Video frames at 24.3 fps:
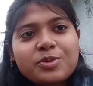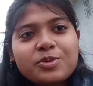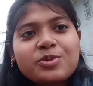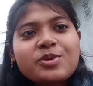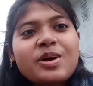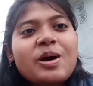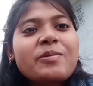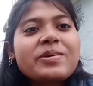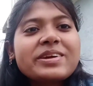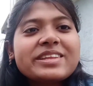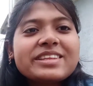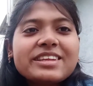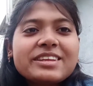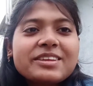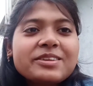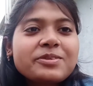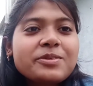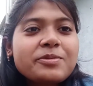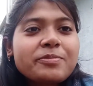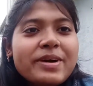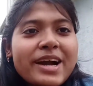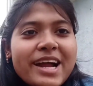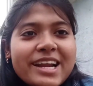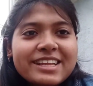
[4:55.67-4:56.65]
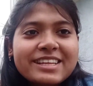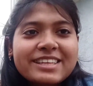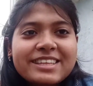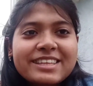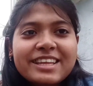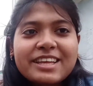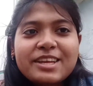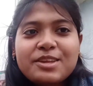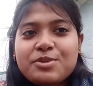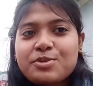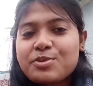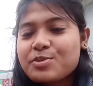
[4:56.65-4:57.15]
তো আমাদের তো
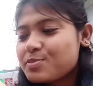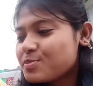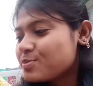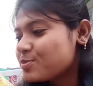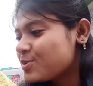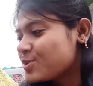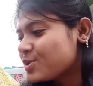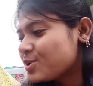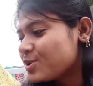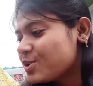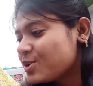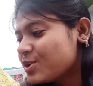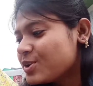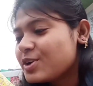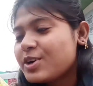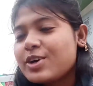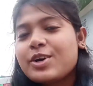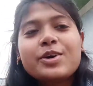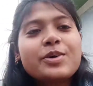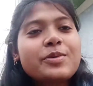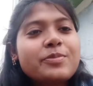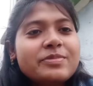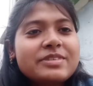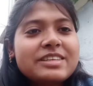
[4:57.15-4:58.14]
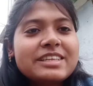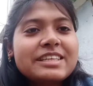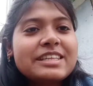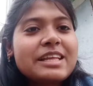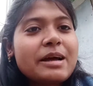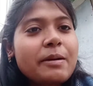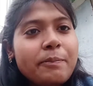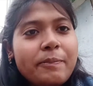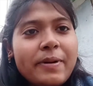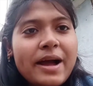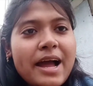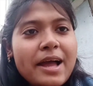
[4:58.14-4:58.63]
বাড়িতেই দুব্ব দিদা
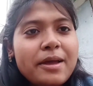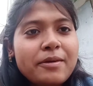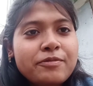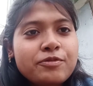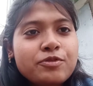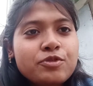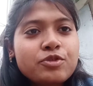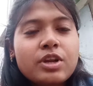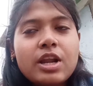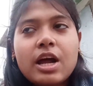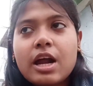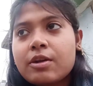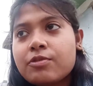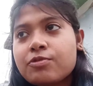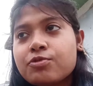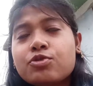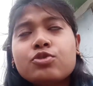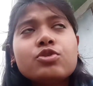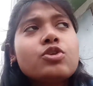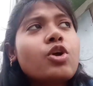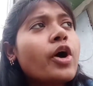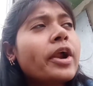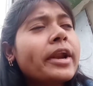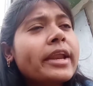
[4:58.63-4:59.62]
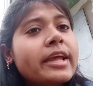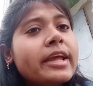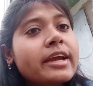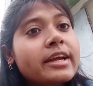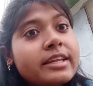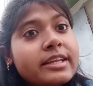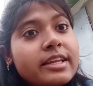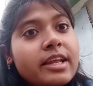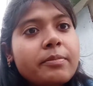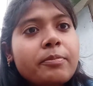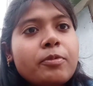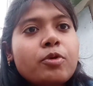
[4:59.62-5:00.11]
পায় ফুল আর ফুল
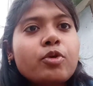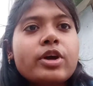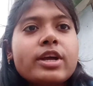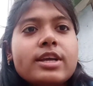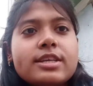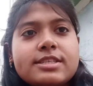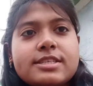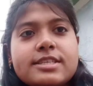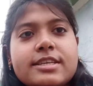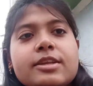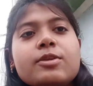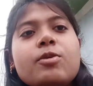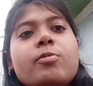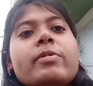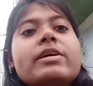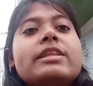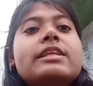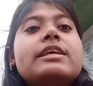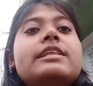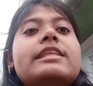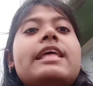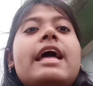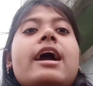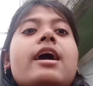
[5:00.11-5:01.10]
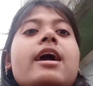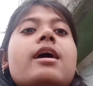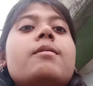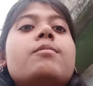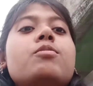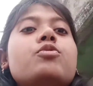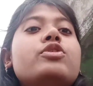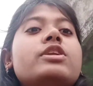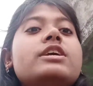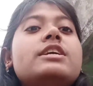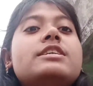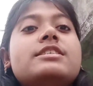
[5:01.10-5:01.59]
অনেকটা হয়েছে তোমাদের দেখাবো
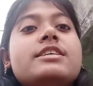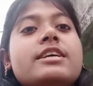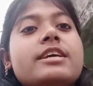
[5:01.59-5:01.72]
নিচে